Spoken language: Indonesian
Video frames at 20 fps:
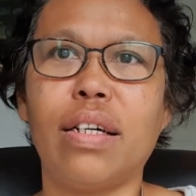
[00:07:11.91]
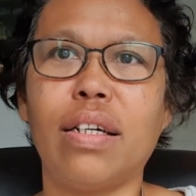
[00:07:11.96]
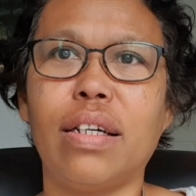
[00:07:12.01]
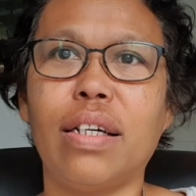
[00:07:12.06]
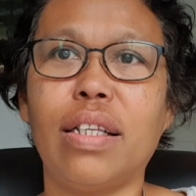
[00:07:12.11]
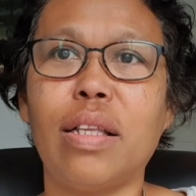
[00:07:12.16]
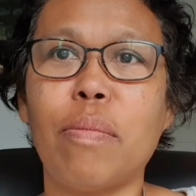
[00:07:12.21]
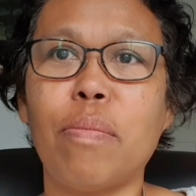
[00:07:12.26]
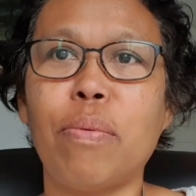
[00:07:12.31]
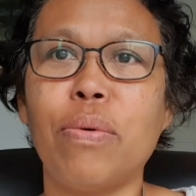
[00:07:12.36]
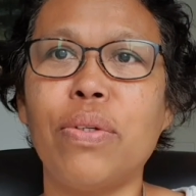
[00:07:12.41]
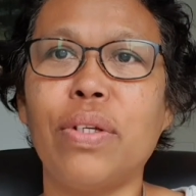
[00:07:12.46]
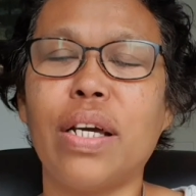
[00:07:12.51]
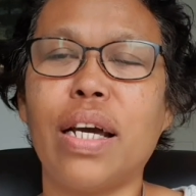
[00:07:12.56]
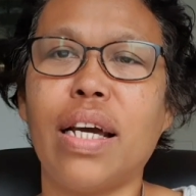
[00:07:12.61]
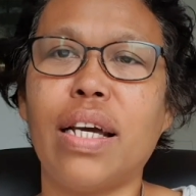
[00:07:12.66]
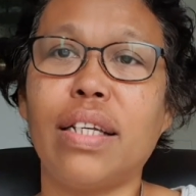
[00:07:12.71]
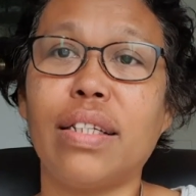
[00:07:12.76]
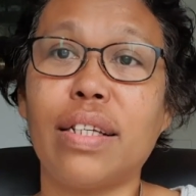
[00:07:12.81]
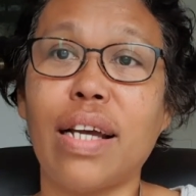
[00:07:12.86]
kita
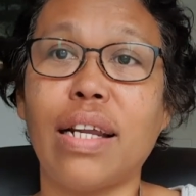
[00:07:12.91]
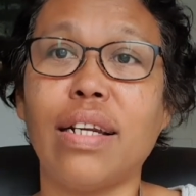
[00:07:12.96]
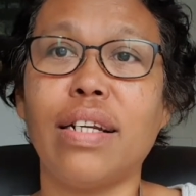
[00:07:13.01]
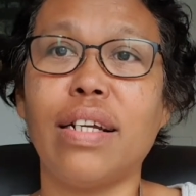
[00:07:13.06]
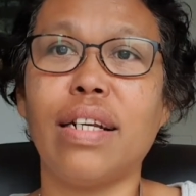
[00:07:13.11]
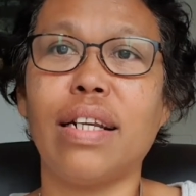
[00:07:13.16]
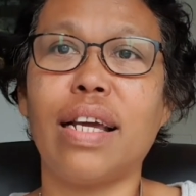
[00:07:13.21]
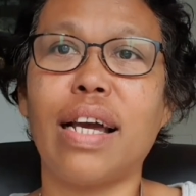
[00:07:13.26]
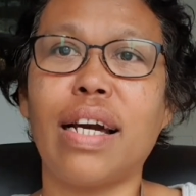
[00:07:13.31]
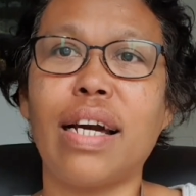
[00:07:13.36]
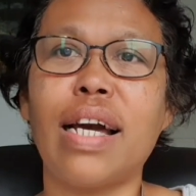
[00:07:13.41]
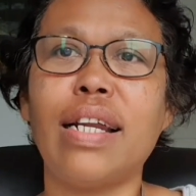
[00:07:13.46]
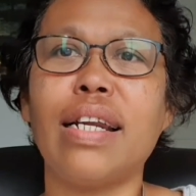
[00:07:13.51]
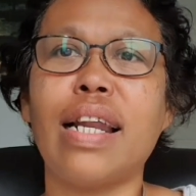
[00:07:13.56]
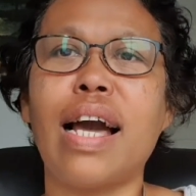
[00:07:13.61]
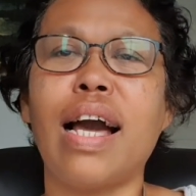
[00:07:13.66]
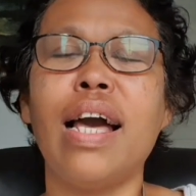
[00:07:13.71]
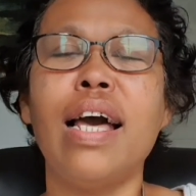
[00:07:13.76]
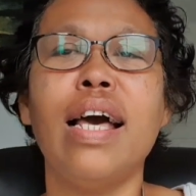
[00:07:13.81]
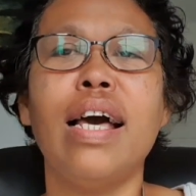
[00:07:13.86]
punya channel ya kan
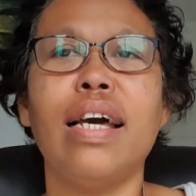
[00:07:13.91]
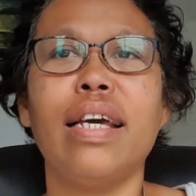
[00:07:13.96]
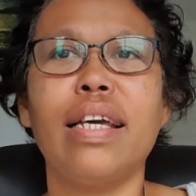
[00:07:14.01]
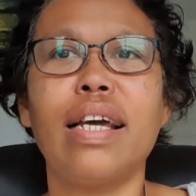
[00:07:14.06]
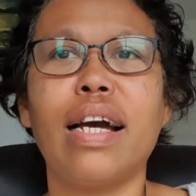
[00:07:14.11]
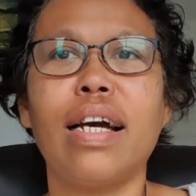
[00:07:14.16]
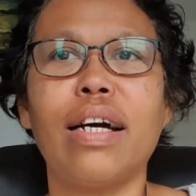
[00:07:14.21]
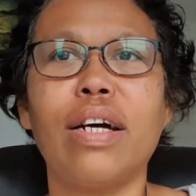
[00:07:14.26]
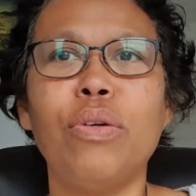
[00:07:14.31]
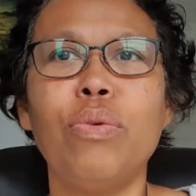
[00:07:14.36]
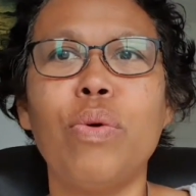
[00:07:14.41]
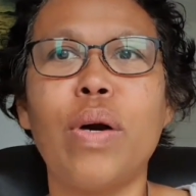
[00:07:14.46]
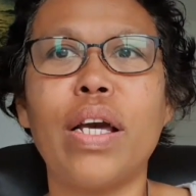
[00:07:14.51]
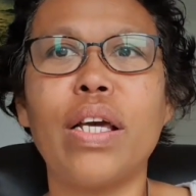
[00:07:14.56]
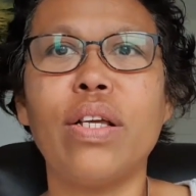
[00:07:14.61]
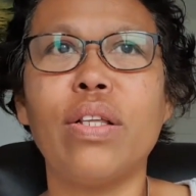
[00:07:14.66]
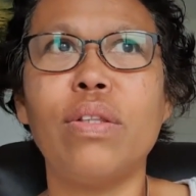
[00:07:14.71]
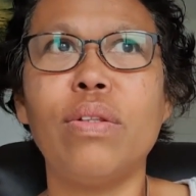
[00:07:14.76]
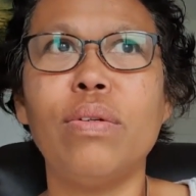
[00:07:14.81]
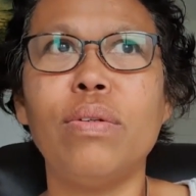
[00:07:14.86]
nah yang kedua
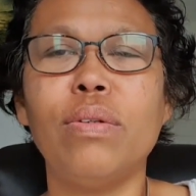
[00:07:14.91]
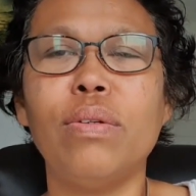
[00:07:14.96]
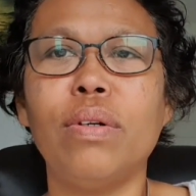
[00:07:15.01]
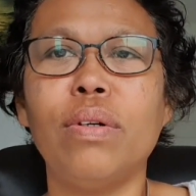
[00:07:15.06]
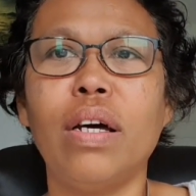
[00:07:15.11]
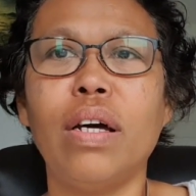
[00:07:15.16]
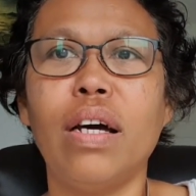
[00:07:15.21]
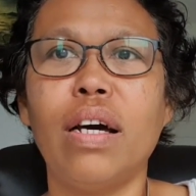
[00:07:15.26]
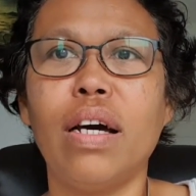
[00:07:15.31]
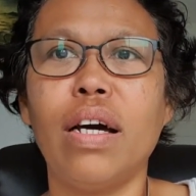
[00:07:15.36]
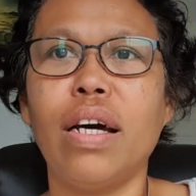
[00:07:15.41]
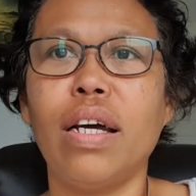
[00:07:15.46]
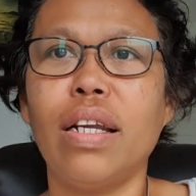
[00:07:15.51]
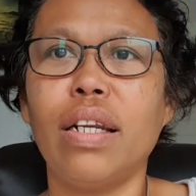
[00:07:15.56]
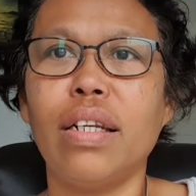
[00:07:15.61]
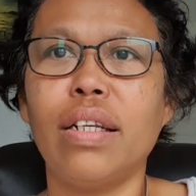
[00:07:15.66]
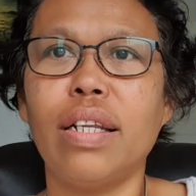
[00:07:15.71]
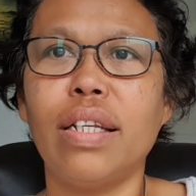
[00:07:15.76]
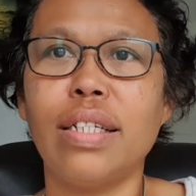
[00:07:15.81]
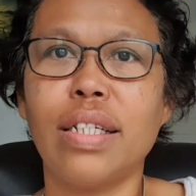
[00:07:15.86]
itu uh,
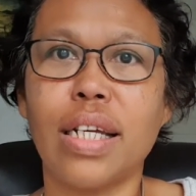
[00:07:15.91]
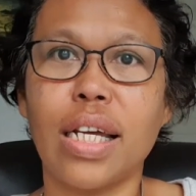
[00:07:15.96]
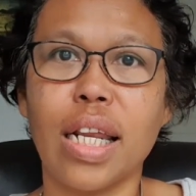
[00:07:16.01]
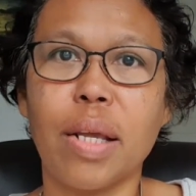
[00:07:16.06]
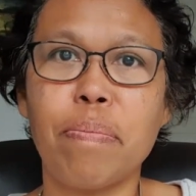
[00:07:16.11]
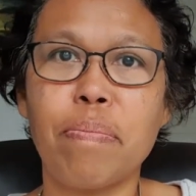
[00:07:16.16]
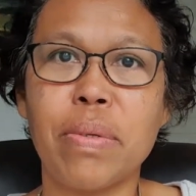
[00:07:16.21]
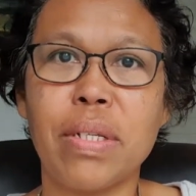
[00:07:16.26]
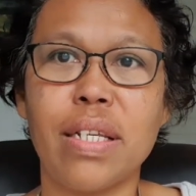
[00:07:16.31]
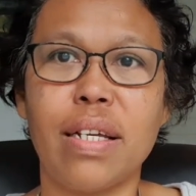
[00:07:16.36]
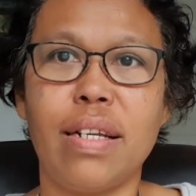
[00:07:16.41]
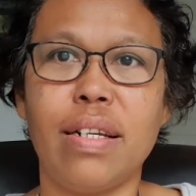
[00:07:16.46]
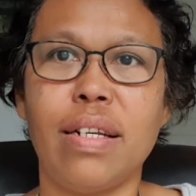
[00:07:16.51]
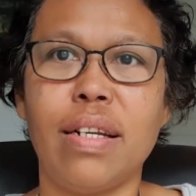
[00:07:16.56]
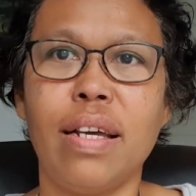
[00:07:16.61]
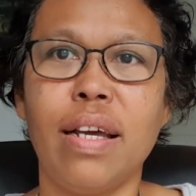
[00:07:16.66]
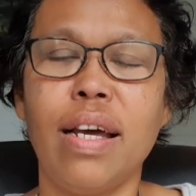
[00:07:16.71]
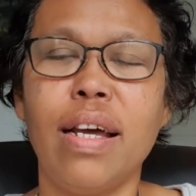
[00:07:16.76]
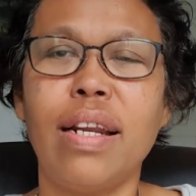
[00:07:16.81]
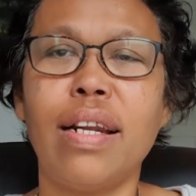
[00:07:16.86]
description
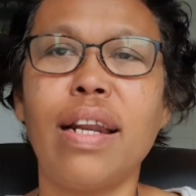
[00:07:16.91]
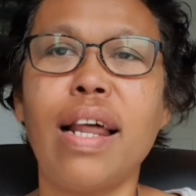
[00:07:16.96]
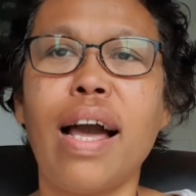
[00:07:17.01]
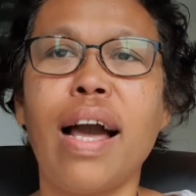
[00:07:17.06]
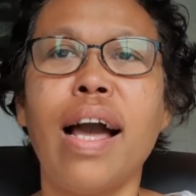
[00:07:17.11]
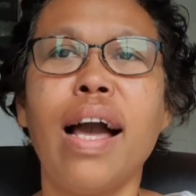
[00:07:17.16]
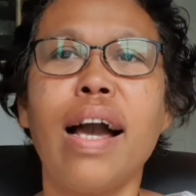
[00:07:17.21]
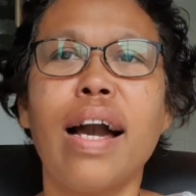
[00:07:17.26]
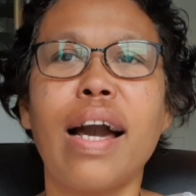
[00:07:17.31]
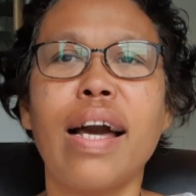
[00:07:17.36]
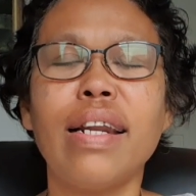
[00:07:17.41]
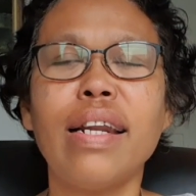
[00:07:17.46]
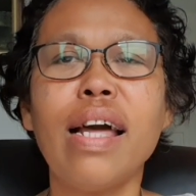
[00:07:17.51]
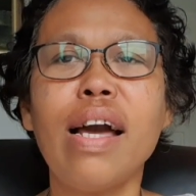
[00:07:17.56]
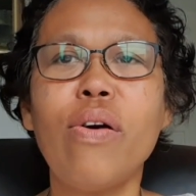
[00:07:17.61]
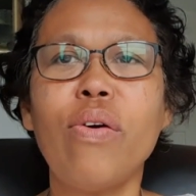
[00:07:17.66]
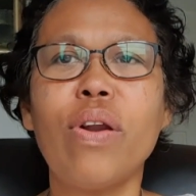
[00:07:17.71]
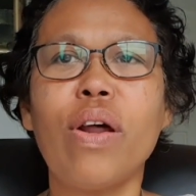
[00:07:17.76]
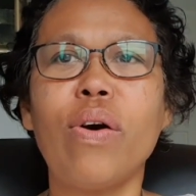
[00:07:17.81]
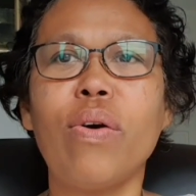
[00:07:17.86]
nah
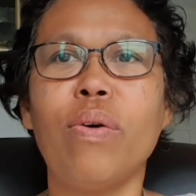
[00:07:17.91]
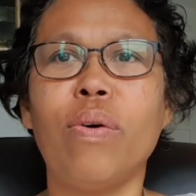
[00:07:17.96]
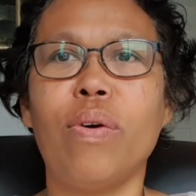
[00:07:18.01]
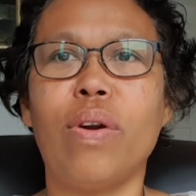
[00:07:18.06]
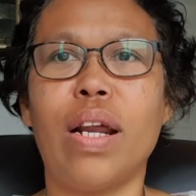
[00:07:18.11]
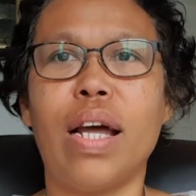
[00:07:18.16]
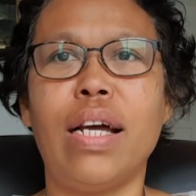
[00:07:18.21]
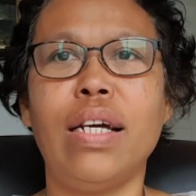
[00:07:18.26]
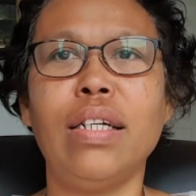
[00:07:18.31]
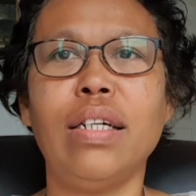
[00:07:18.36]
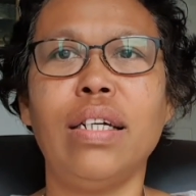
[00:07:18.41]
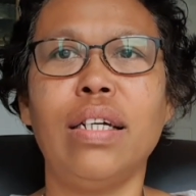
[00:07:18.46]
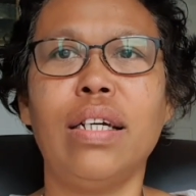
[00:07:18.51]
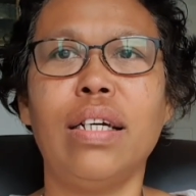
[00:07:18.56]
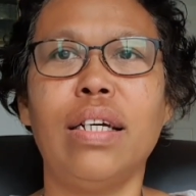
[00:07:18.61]
karena orang-orang